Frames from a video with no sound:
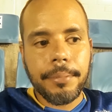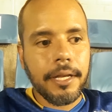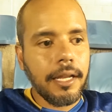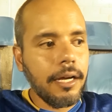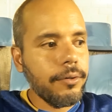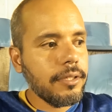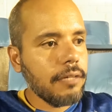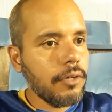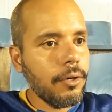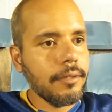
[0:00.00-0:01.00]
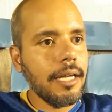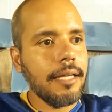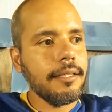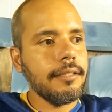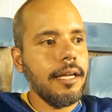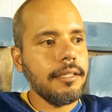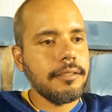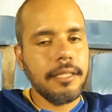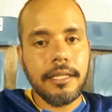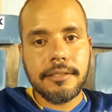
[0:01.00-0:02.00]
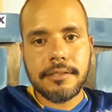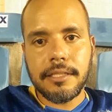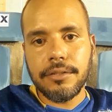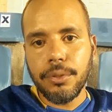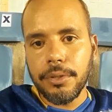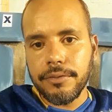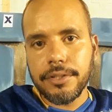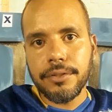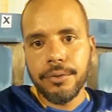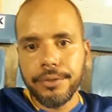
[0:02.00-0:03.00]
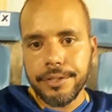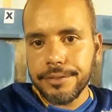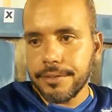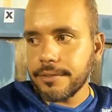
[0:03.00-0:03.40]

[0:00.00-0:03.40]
pela oitava rodada da Série C 2022